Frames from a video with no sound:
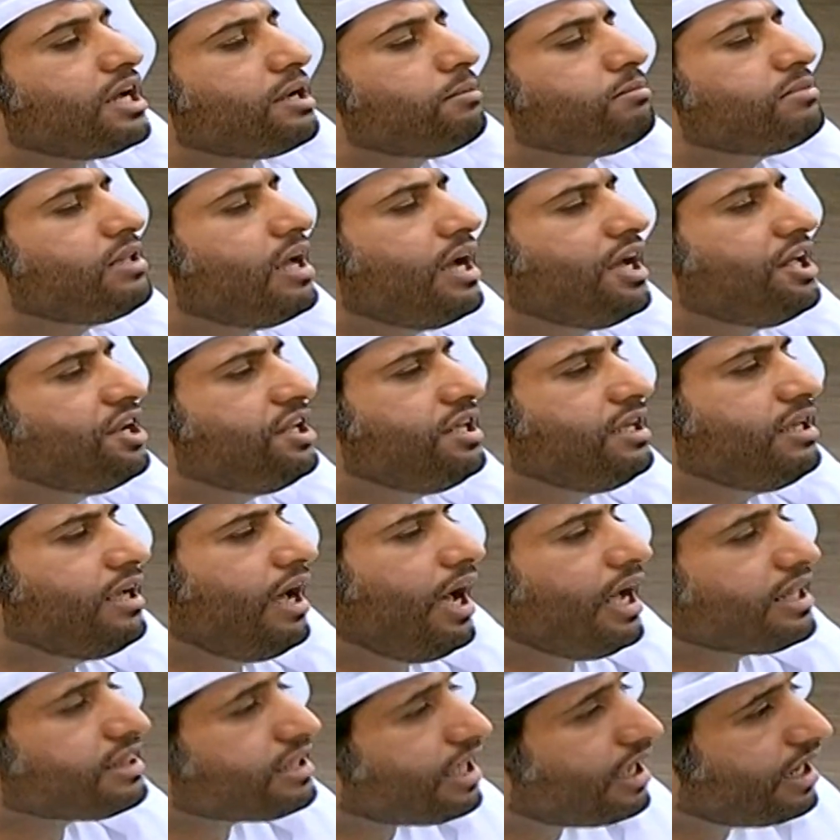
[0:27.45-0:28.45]
مدحني
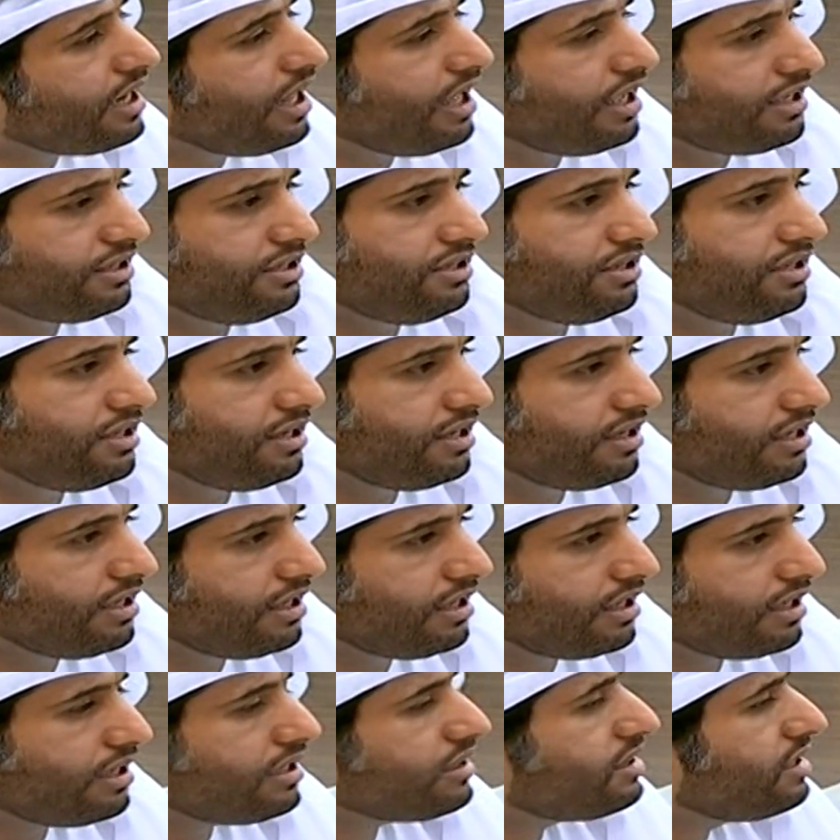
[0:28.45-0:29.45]
عطاه الحقيقه
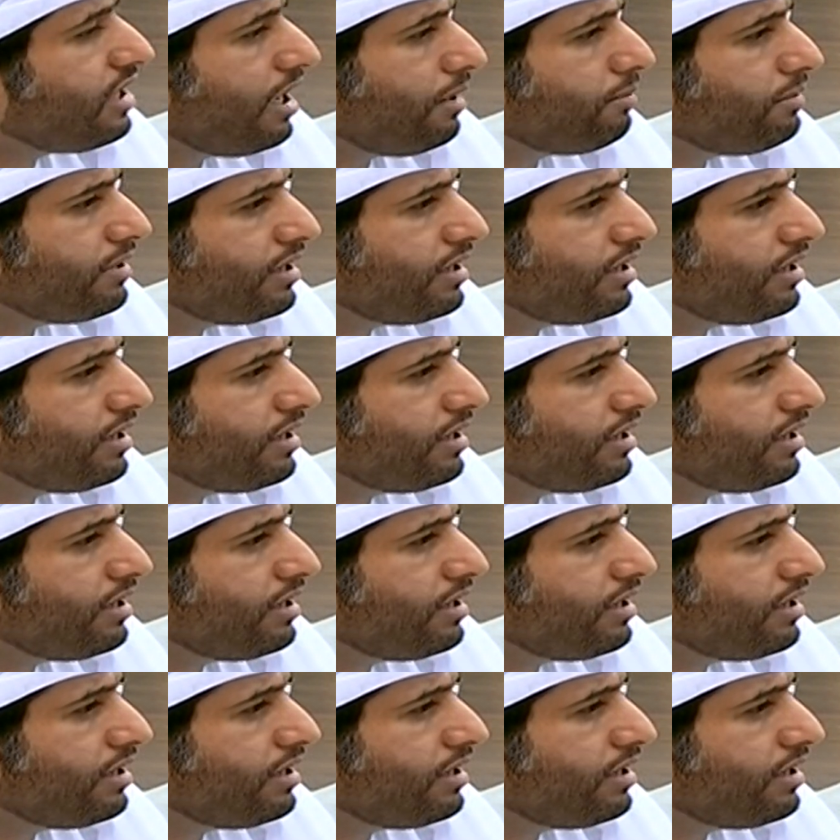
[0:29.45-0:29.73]
قدامه